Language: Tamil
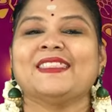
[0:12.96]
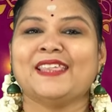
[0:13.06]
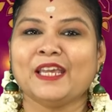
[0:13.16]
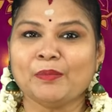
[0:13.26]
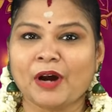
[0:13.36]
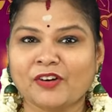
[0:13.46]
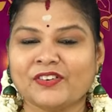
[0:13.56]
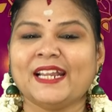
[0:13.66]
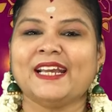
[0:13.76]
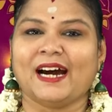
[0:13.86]

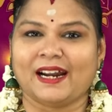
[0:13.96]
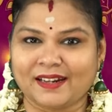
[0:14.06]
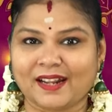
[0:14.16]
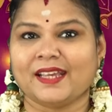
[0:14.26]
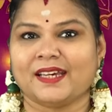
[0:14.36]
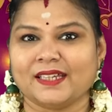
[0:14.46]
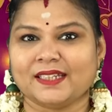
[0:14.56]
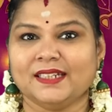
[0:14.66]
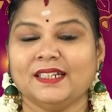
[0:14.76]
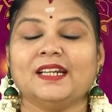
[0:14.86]
தீபாவளி அன்றைக்கு
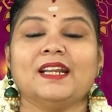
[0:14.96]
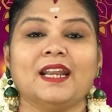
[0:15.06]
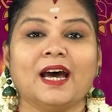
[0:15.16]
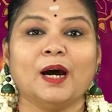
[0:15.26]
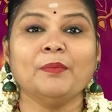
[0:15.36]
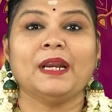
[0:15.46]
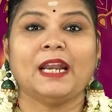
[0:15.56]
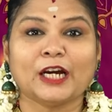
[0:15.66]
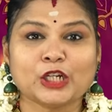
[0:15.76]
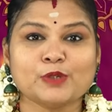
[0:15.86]
நாம்
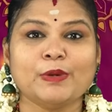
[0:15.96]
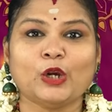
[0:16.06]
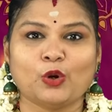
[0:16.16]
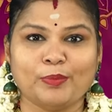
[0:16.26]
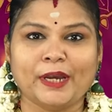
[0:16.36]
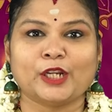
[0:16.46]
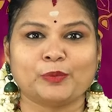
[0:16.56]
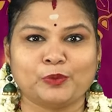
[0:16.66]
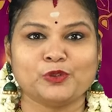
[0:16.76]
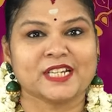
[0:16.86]
லக்ஷ்மி
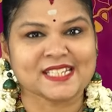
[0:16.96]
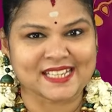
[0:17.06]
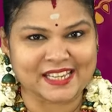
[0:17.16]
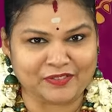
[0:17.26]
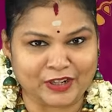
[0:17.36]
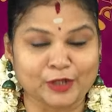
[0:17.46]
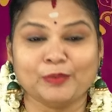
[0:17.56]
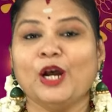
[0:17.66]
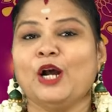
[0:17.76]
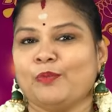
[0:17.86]
குபேரர் பூஜை செய்ய வேண்டும்